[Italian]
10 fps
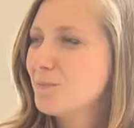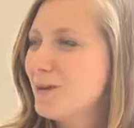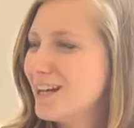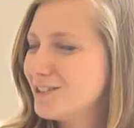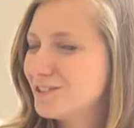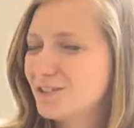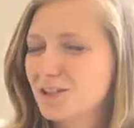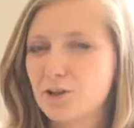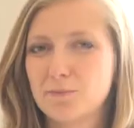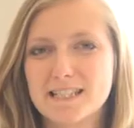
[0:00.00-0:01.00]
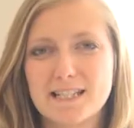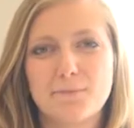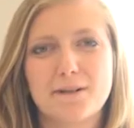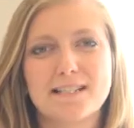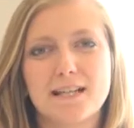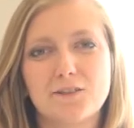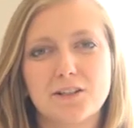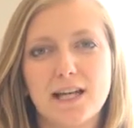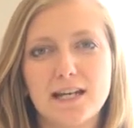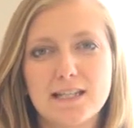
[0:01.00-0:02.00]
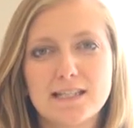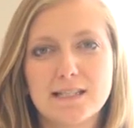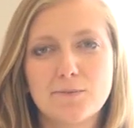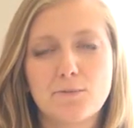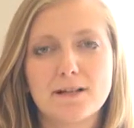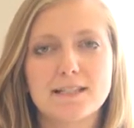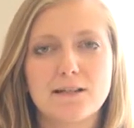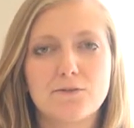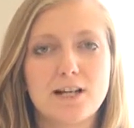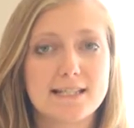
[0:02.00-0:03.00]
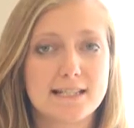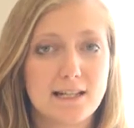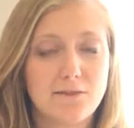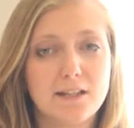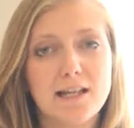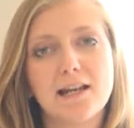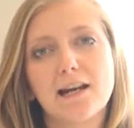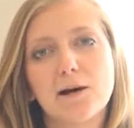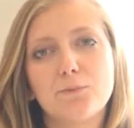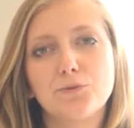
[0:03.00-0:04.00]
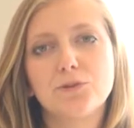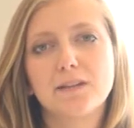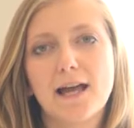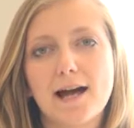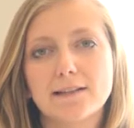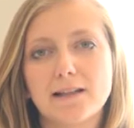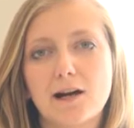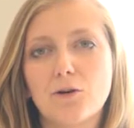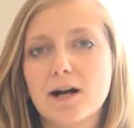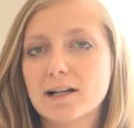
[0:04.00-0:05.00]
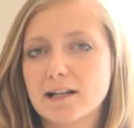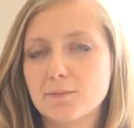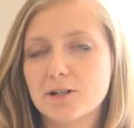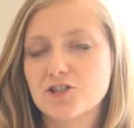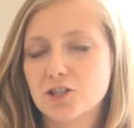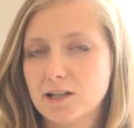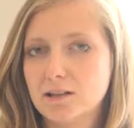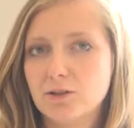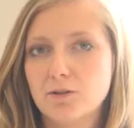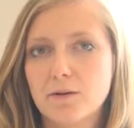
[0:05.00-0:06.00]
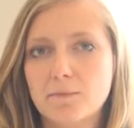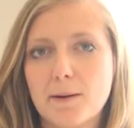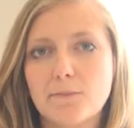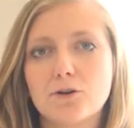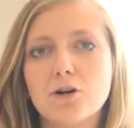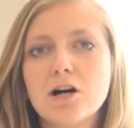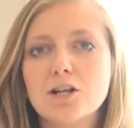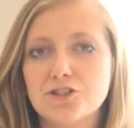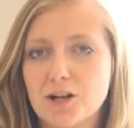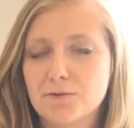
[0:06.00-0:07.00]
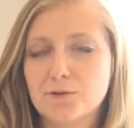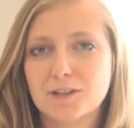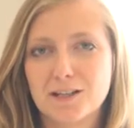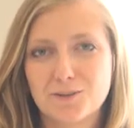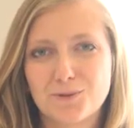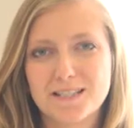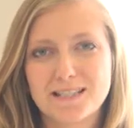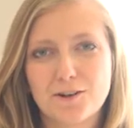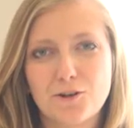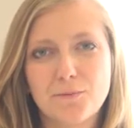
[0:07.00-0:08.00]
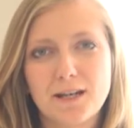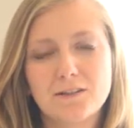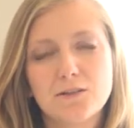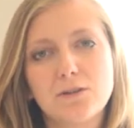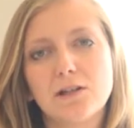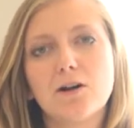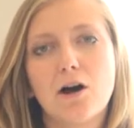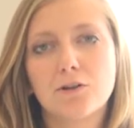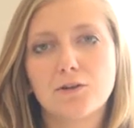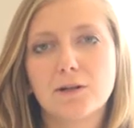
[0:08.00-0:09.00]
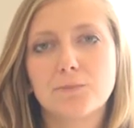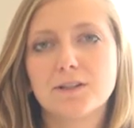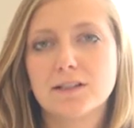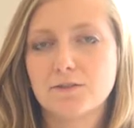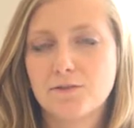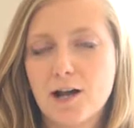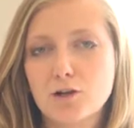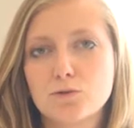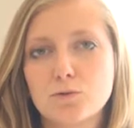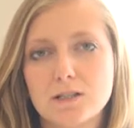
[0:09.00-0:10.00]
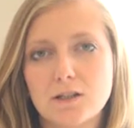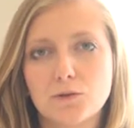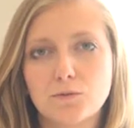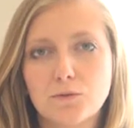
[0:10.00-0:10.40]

Bene dottore, come sempre è stato chiarissimo, ma se voleste rivedere la puntata o anche le precedenti dove abbiamo già affrontato questo argomento, vi ricordo che potete farlo sul sito